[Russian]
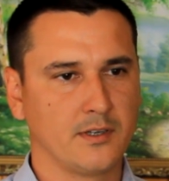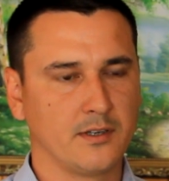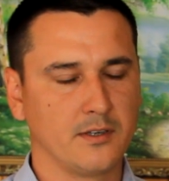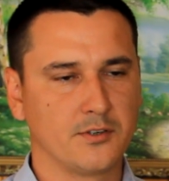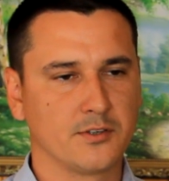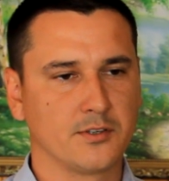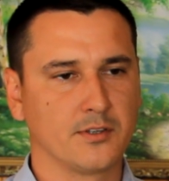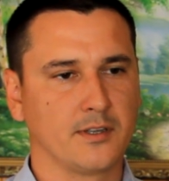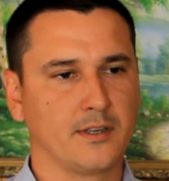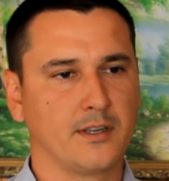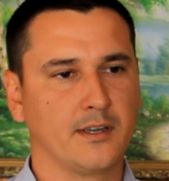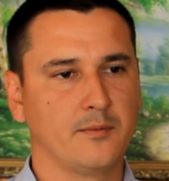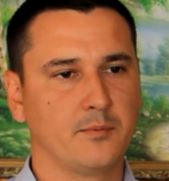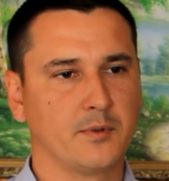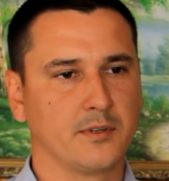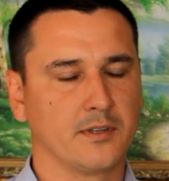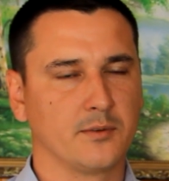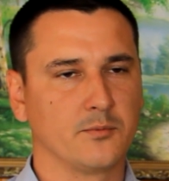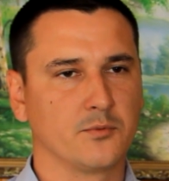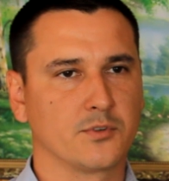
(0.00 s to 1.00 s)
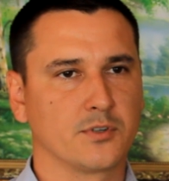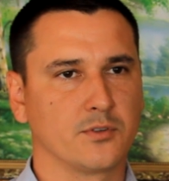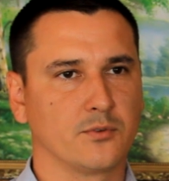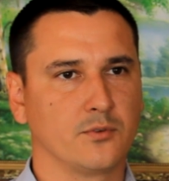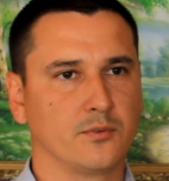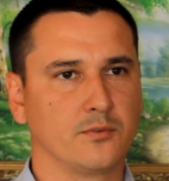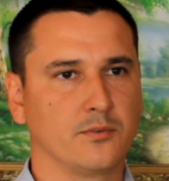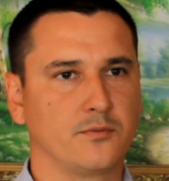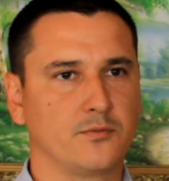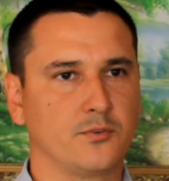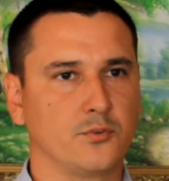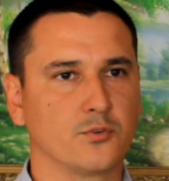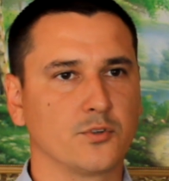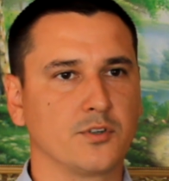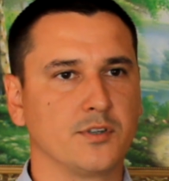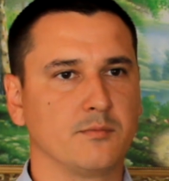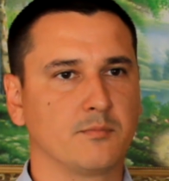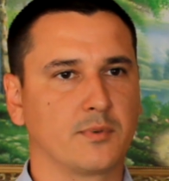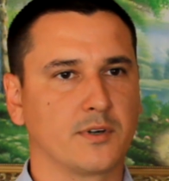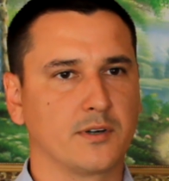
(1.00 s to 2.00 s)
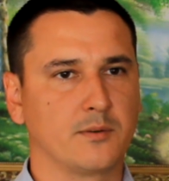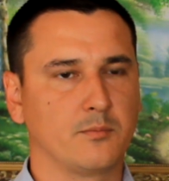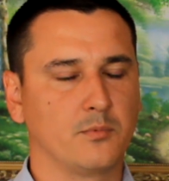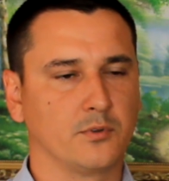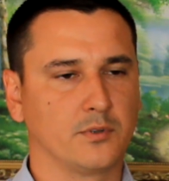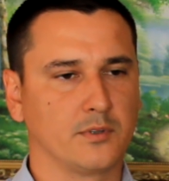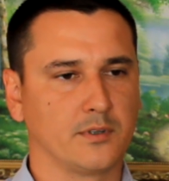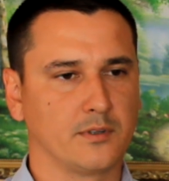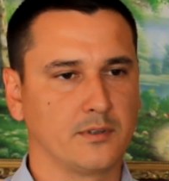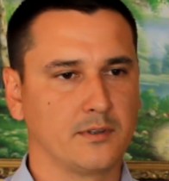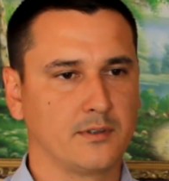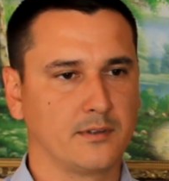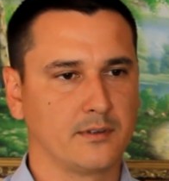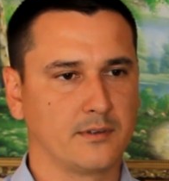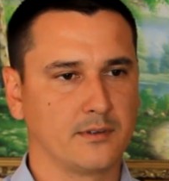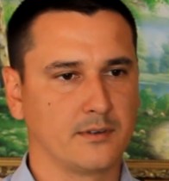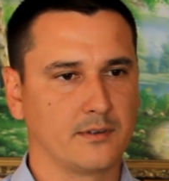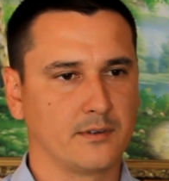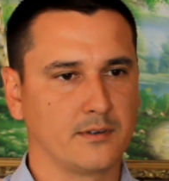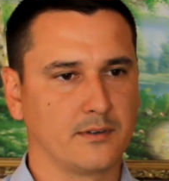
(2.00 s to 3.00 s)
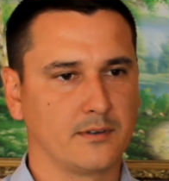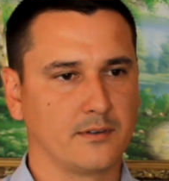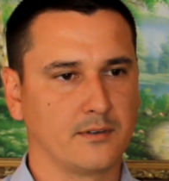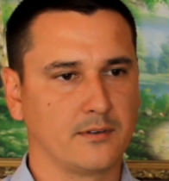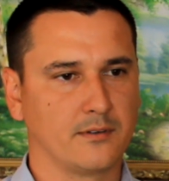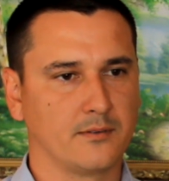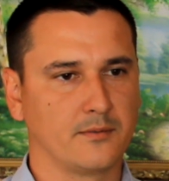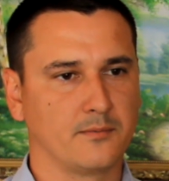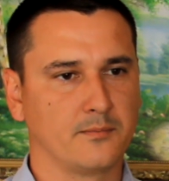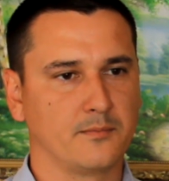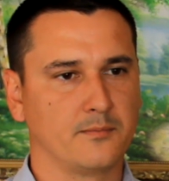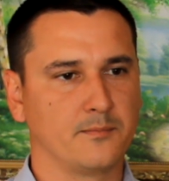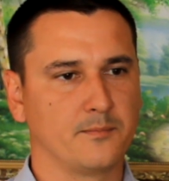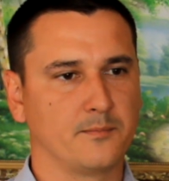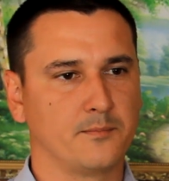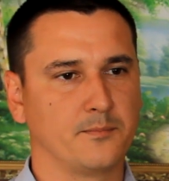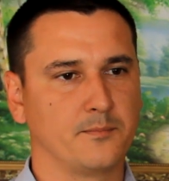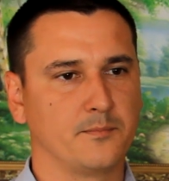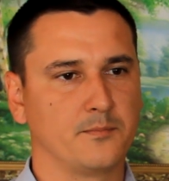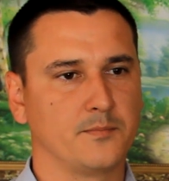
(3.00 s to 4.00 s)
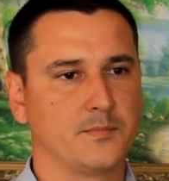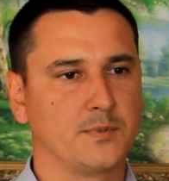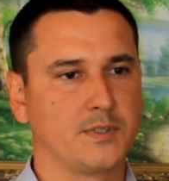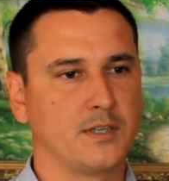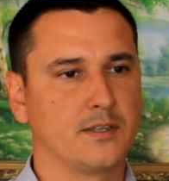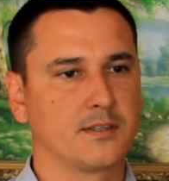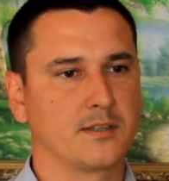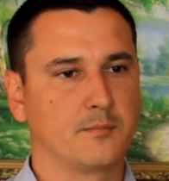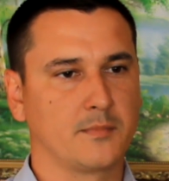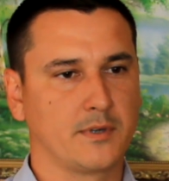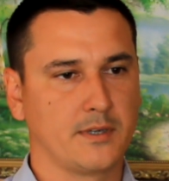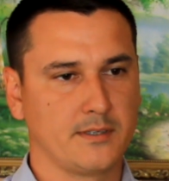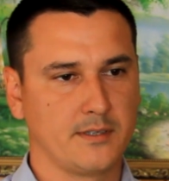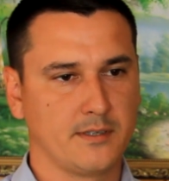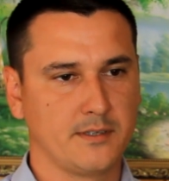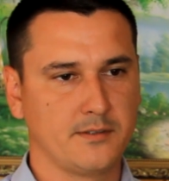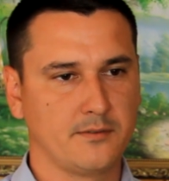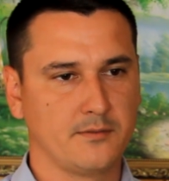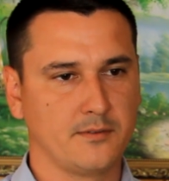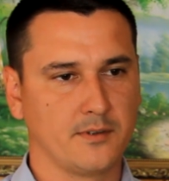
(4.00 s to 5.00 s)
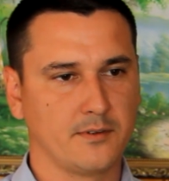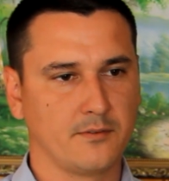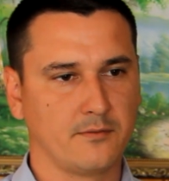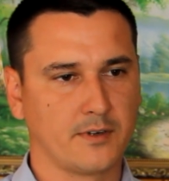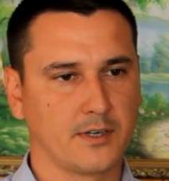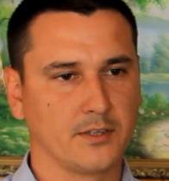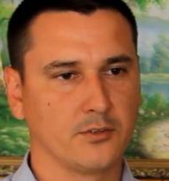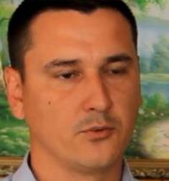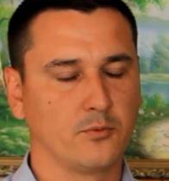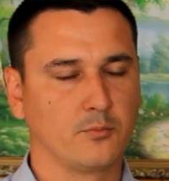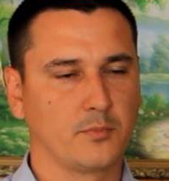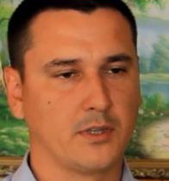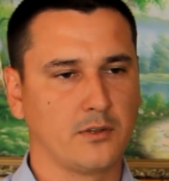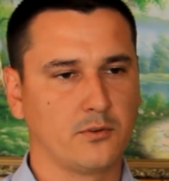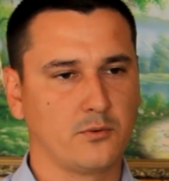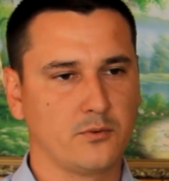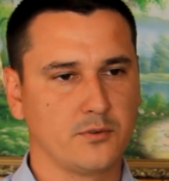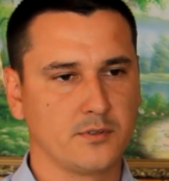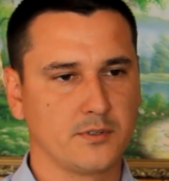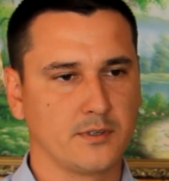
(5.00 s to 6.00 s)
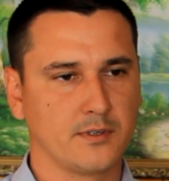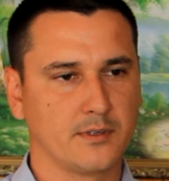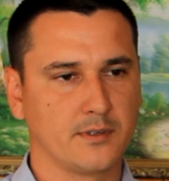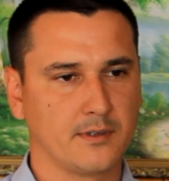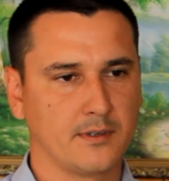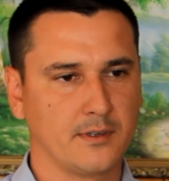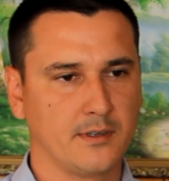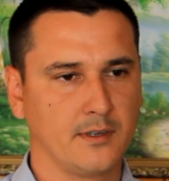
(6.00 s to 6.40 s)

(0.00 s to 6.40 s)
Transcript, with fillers: лично я, потому что он всю жизнь проработал э, в сельском хозяйстве, в родном колхозе.